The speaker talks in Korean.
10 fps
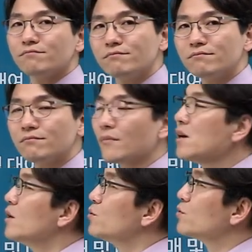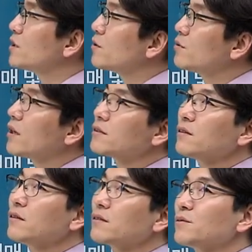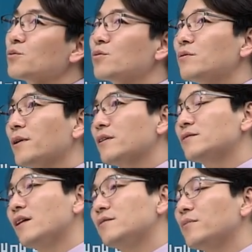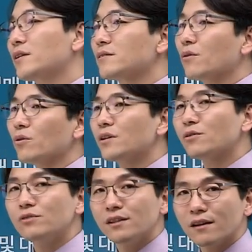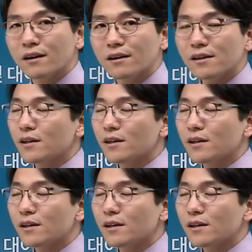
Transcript: 음, 우체국에서 그럼 돈을 받아서 예금 받아서 어디다 굴린데